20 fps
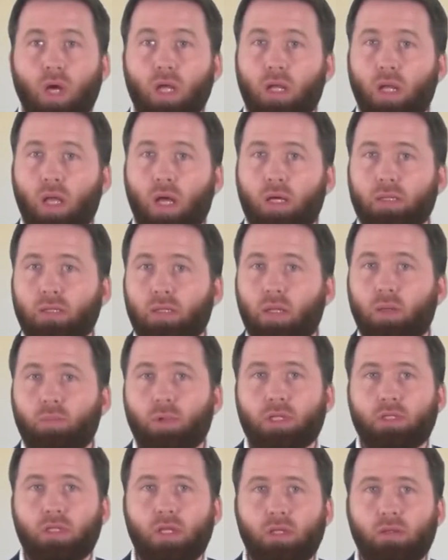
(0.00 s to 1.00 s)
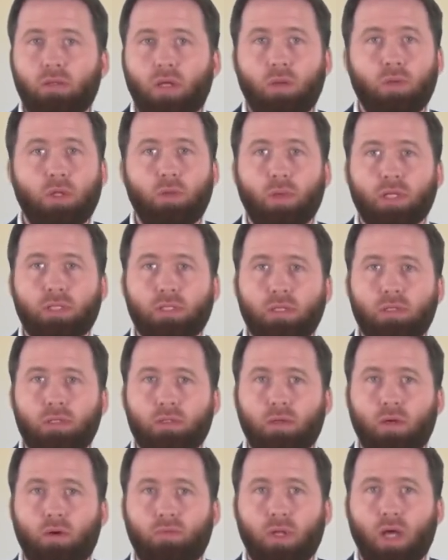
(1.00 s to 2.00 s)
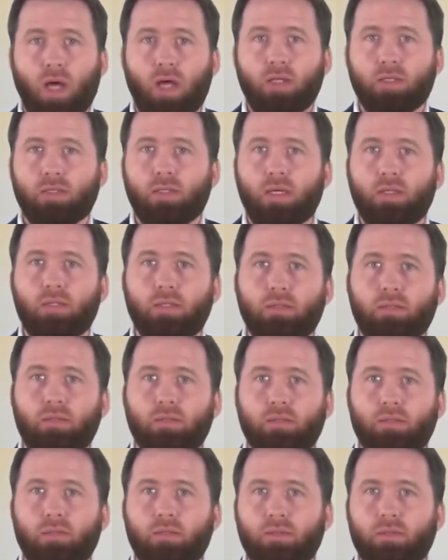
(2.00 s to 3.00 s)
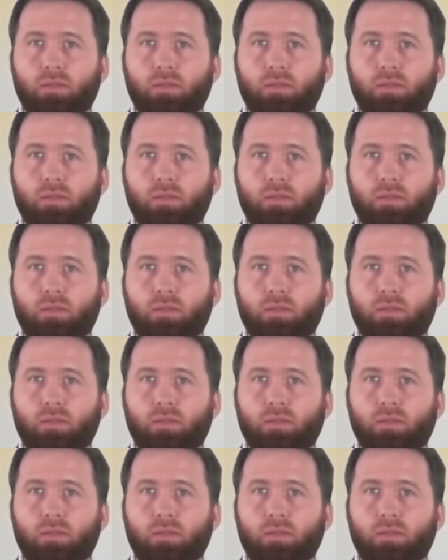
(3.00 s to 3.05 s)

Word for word: Michael Hart, Lamartine, Emily Besant auf der einen Seite